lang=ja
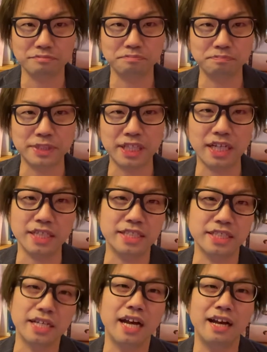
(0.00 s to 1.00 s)

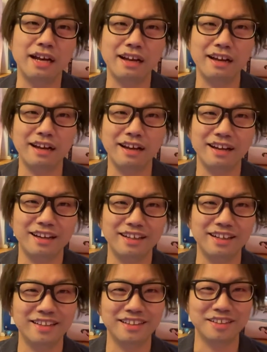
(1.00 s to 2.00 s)
ピカイチな
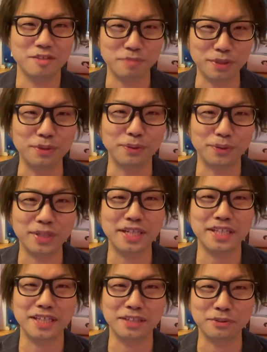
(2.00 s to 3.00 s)
美容の
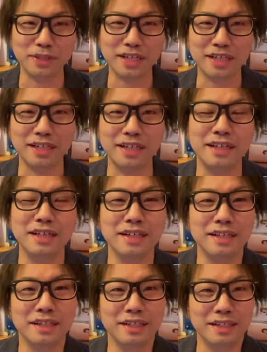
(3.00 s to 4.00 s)
キャリアの中、
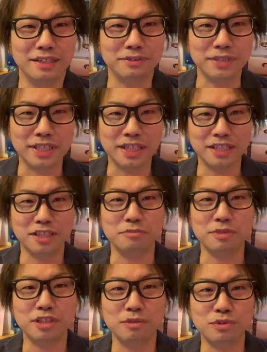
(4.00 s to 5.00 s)
振り返って
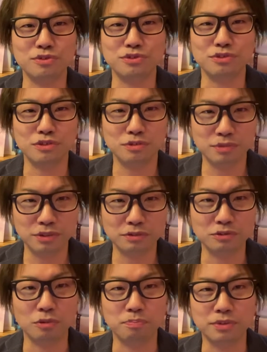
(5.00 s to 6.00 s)
みても十
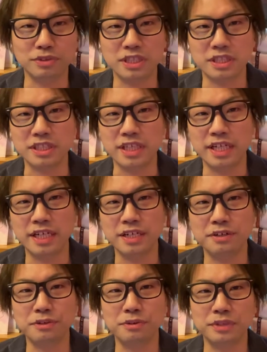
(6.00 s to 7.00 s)
分トップクラスに入れられ
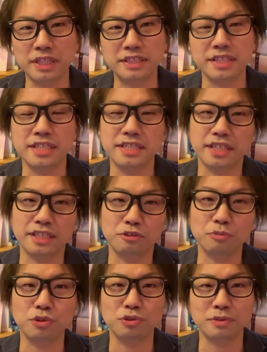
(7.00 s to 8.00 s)
るようなステージだったと
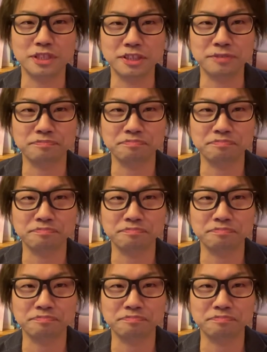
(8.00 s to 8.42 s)
思っております。